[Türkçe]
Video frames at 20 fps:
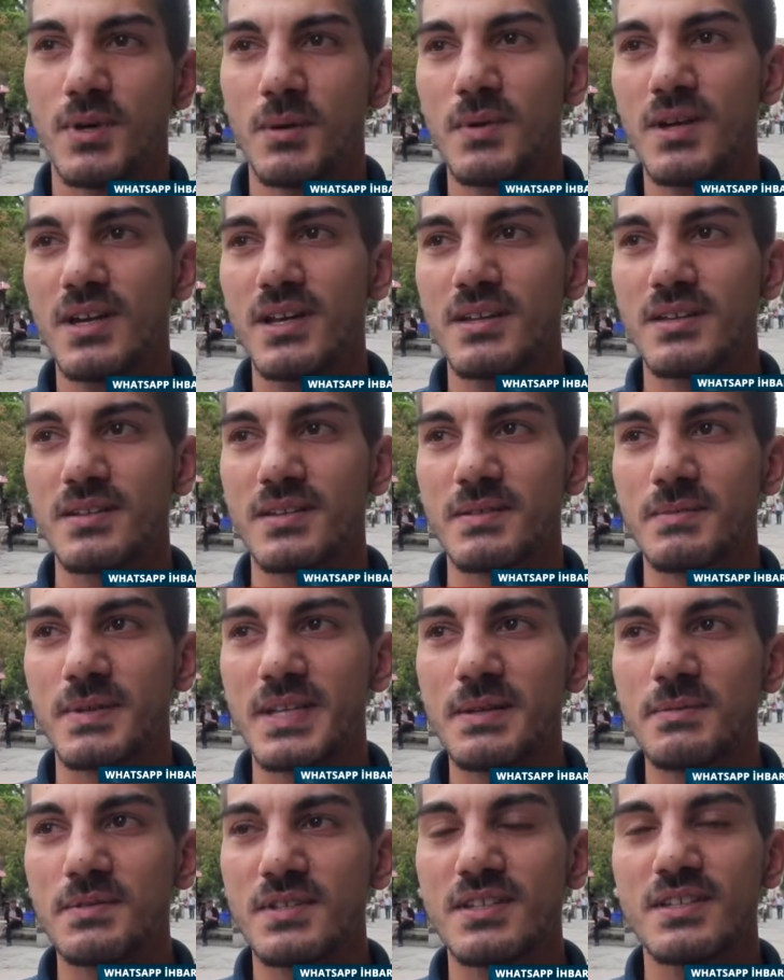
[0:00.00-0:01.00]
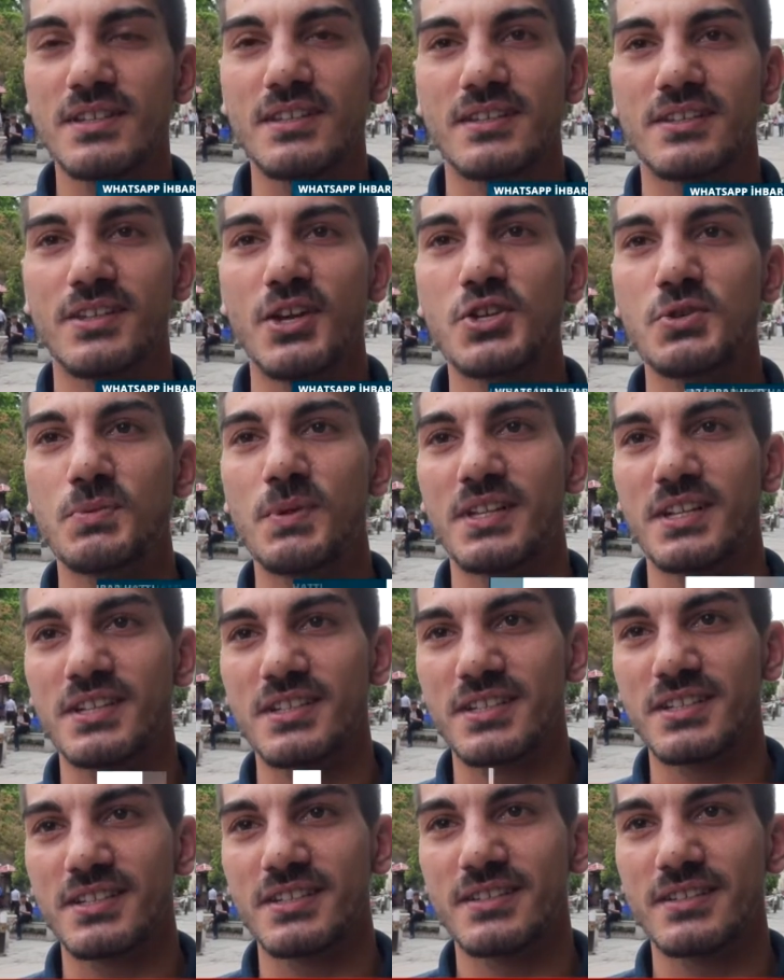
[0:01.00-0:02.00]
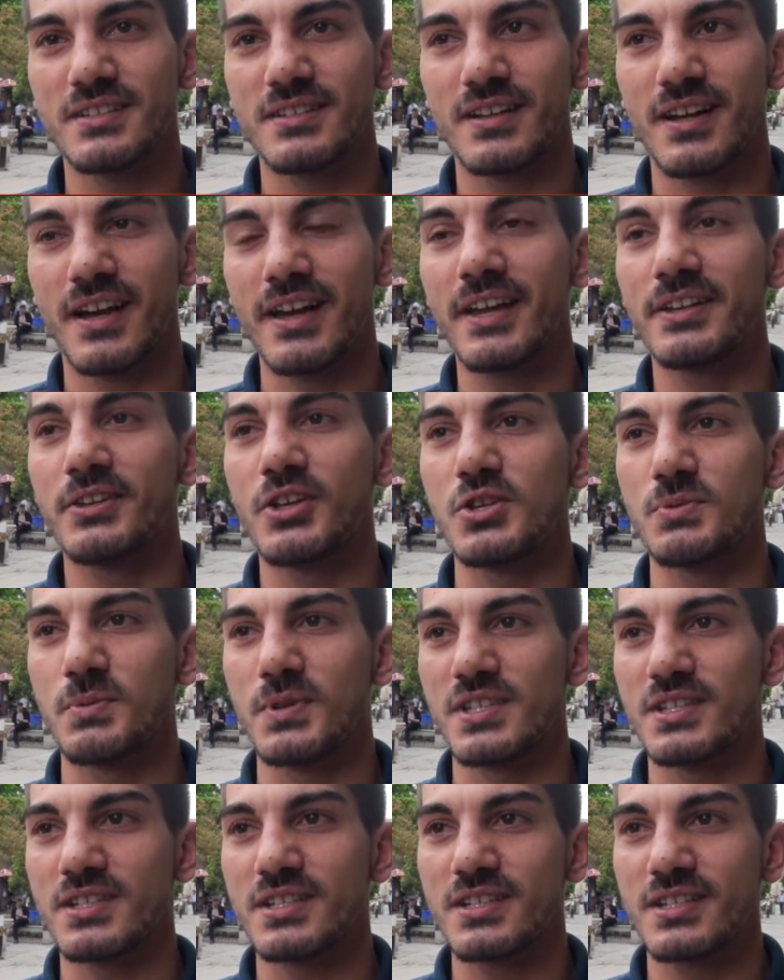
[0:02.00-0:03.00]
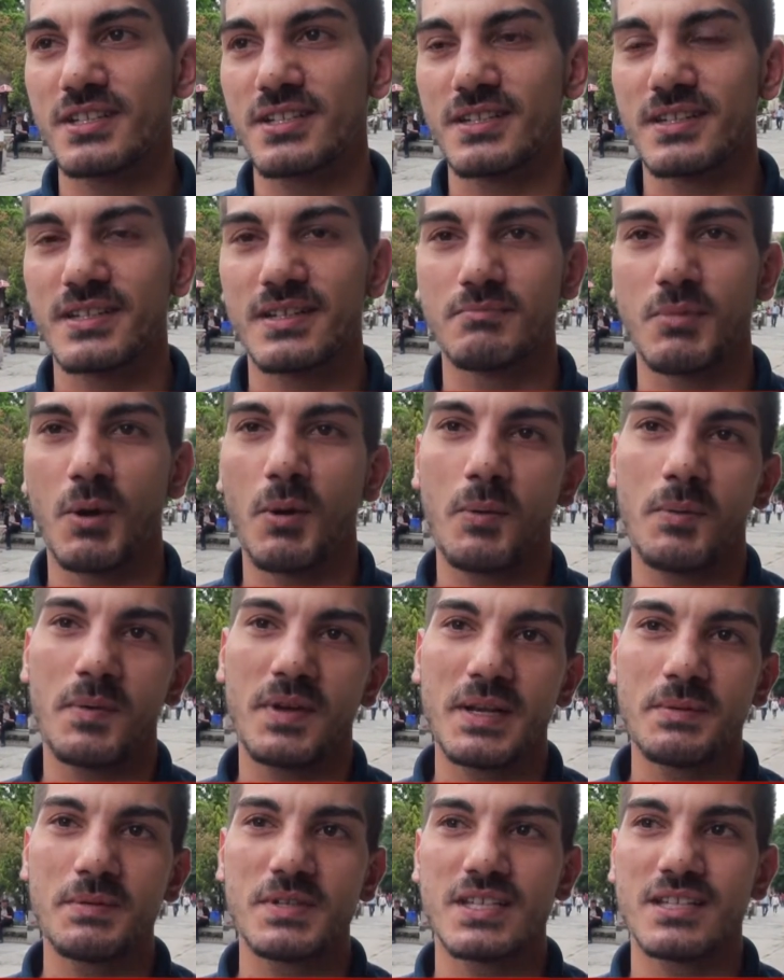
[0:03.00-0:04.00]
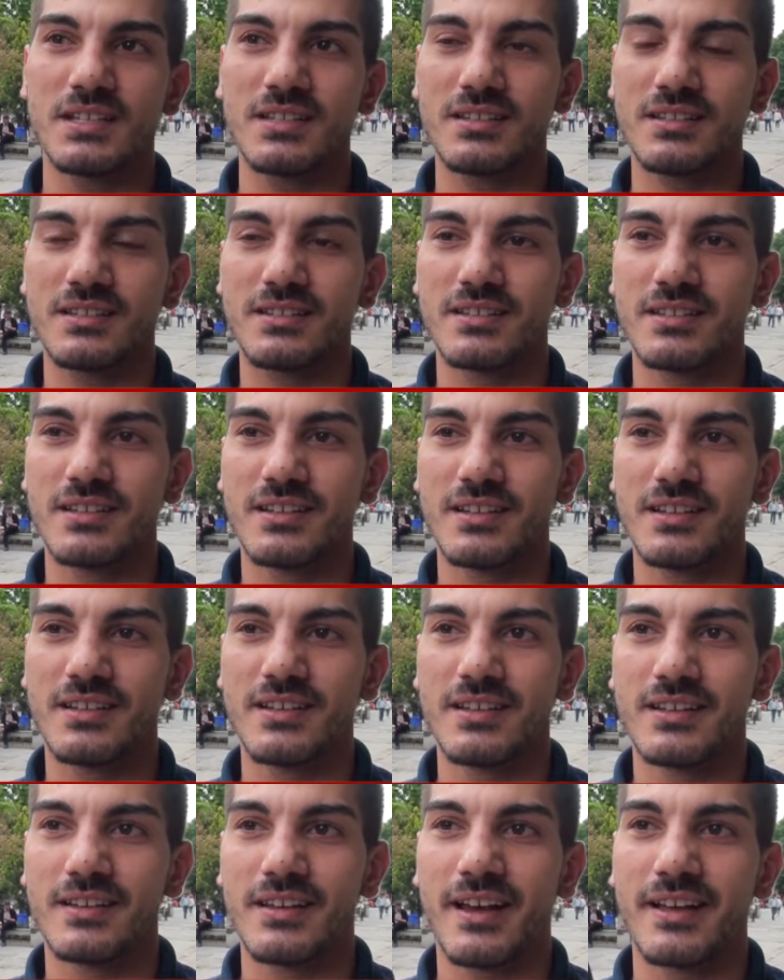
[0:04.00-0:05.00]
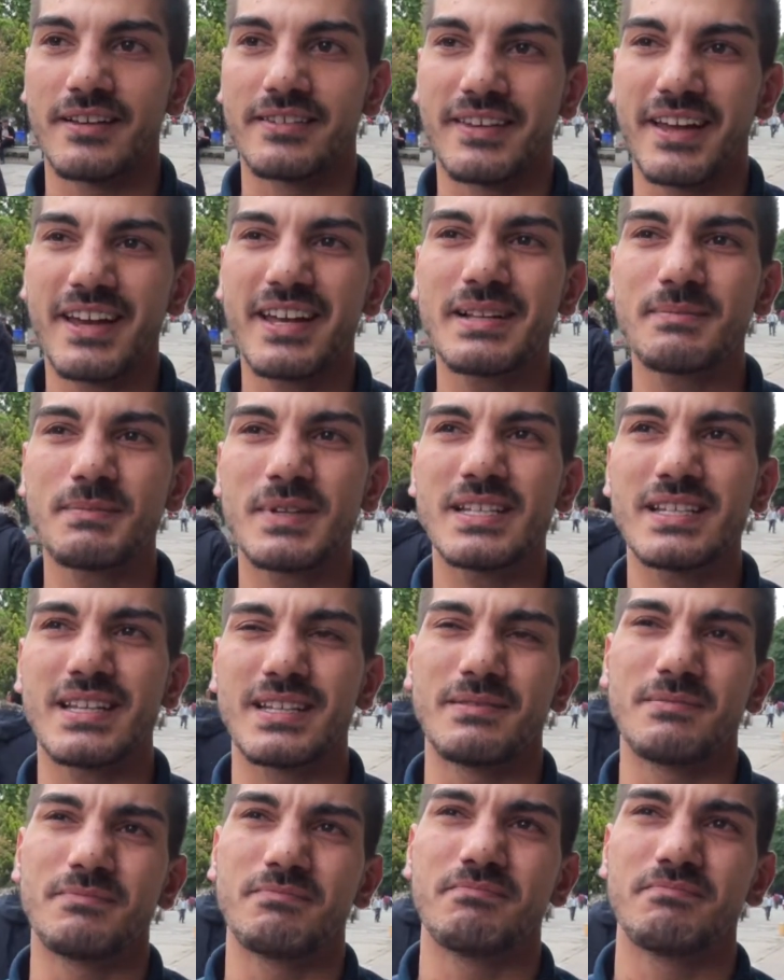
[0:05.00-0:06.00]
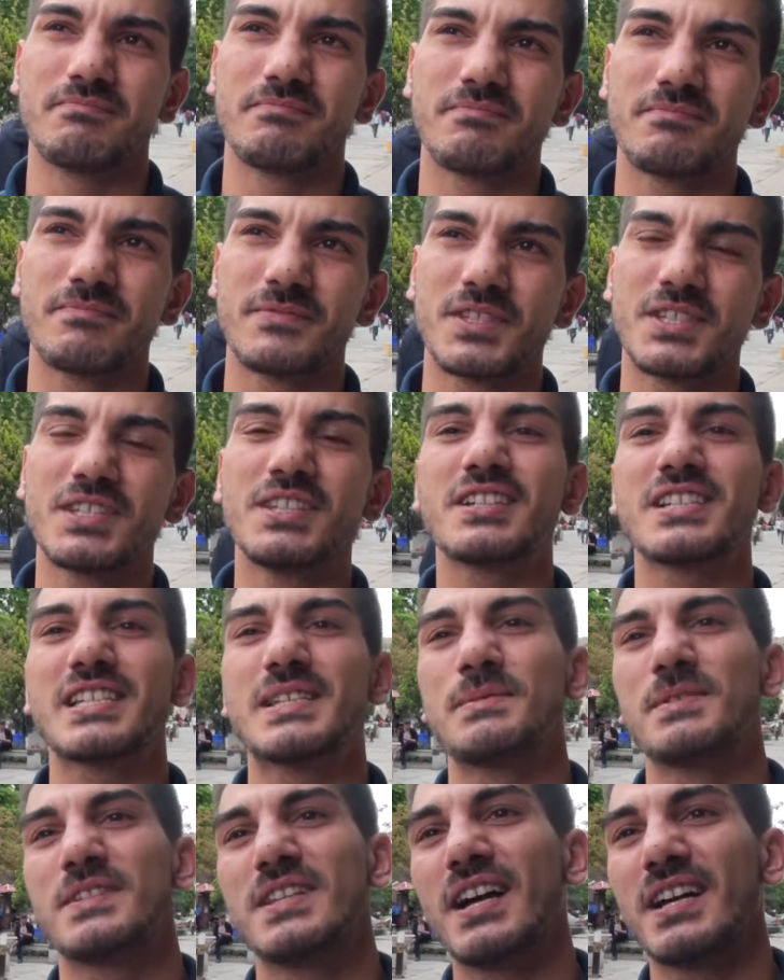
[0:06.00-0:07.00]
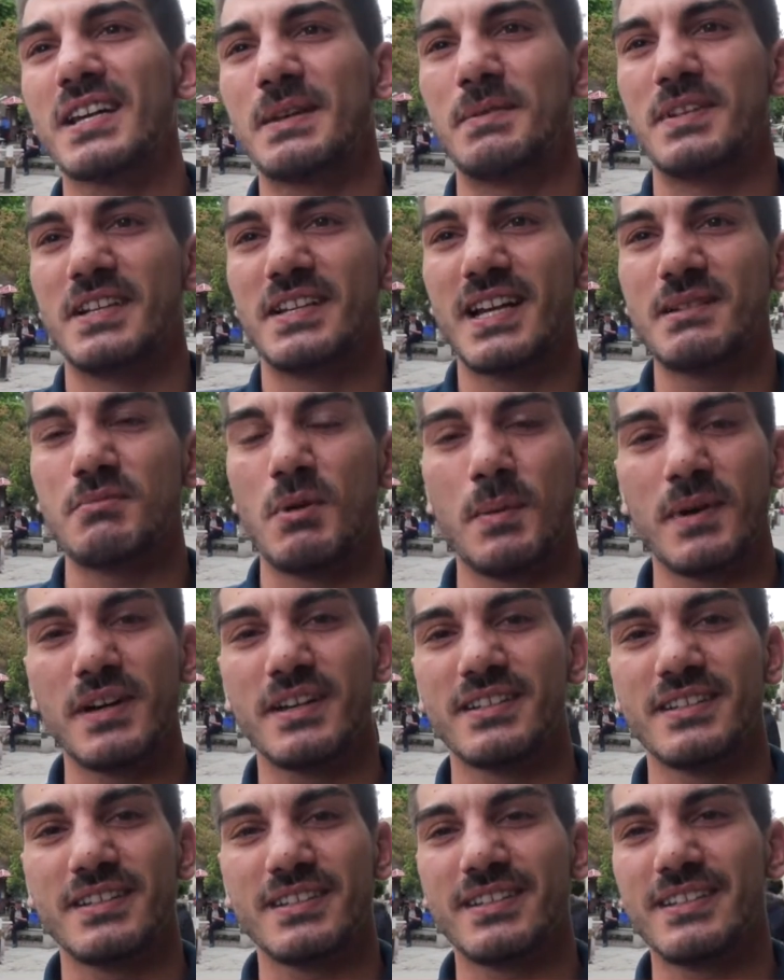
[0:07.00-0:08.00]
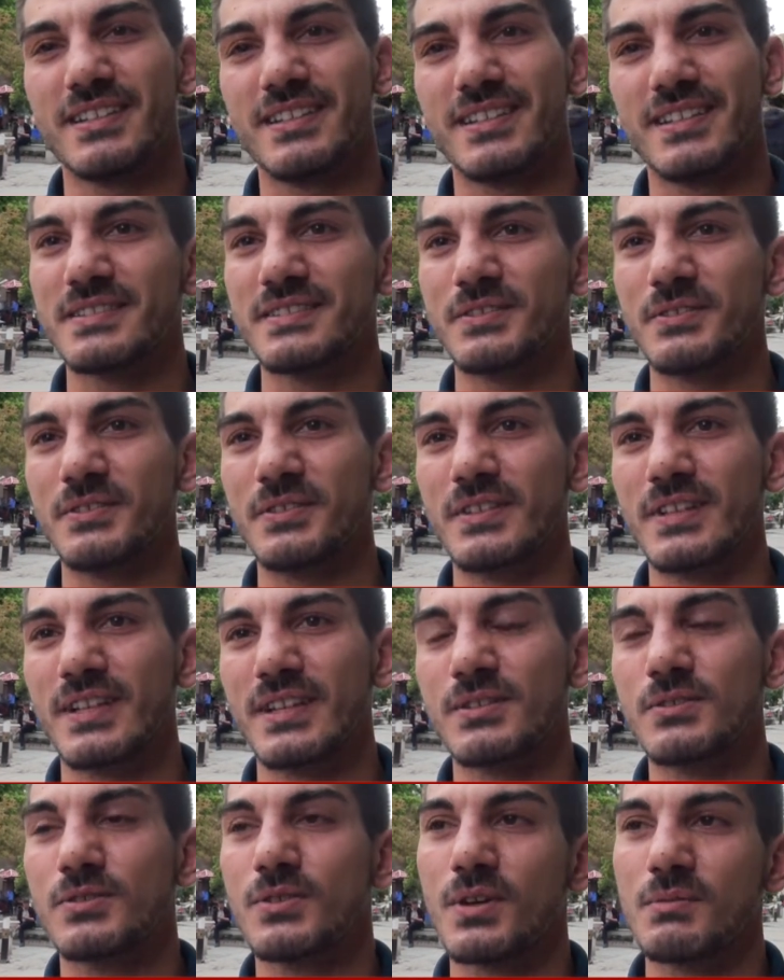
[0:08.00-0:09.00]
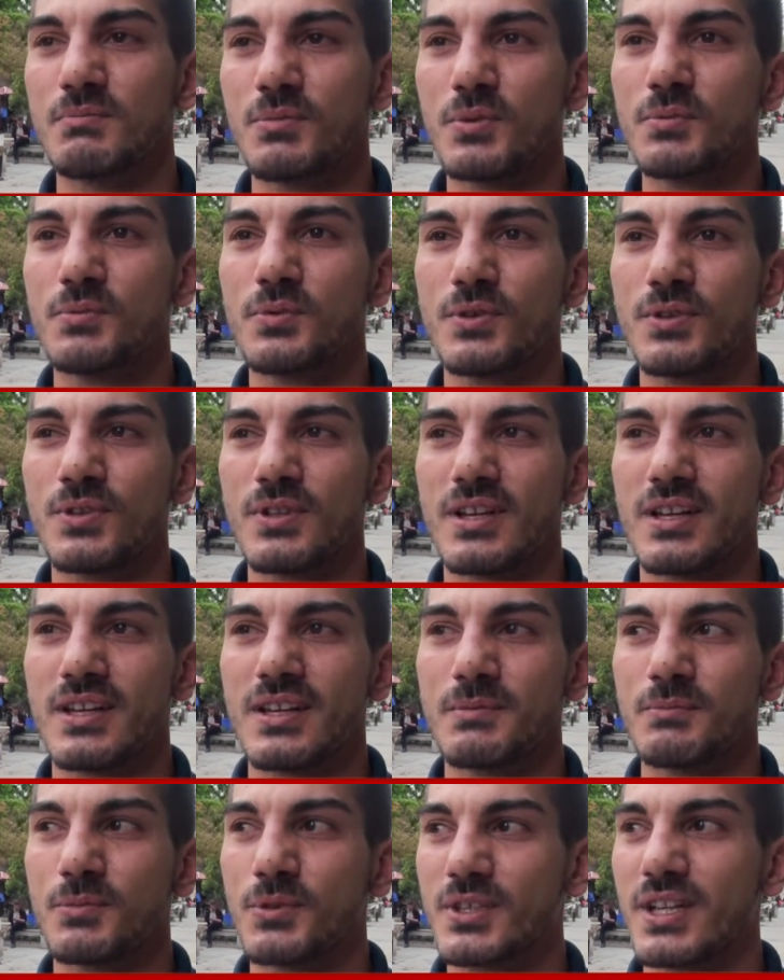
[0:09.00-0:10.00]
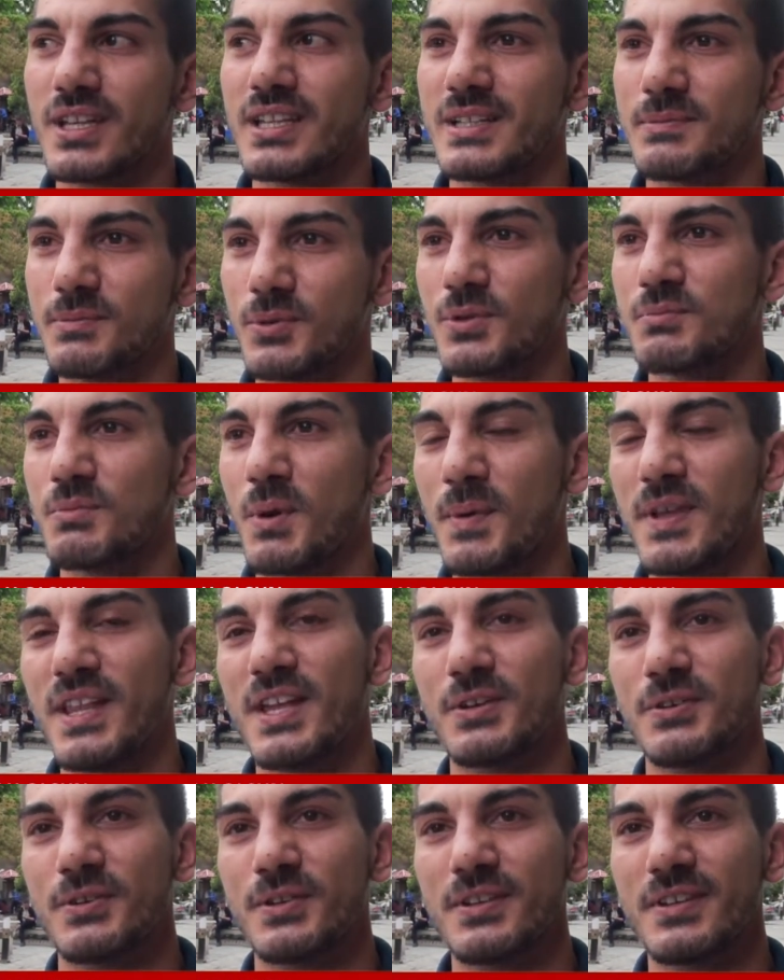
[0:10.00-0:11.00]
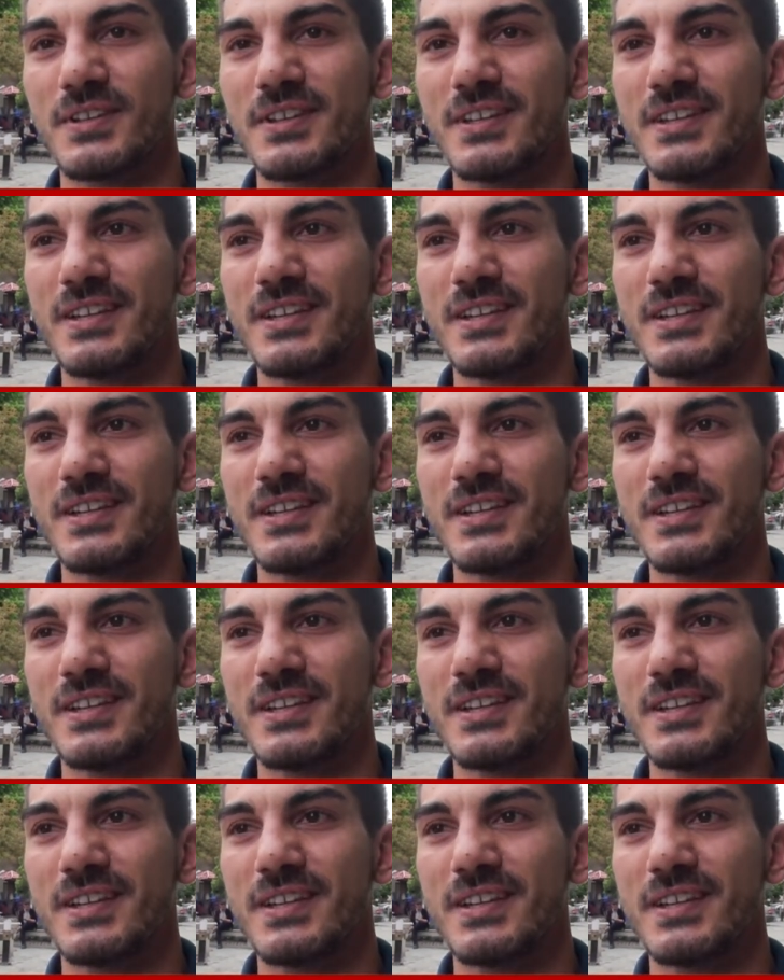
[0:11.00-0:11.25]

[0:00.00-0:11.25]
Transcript: Baba e, benim için tecrübedir. Hayat tecrübesidir. Baba benim için dayanılmaz yani sınırsız bir dağ gibidir ya baba. Peki. Şey, bu bugün e, buradan da bugün babalar günü.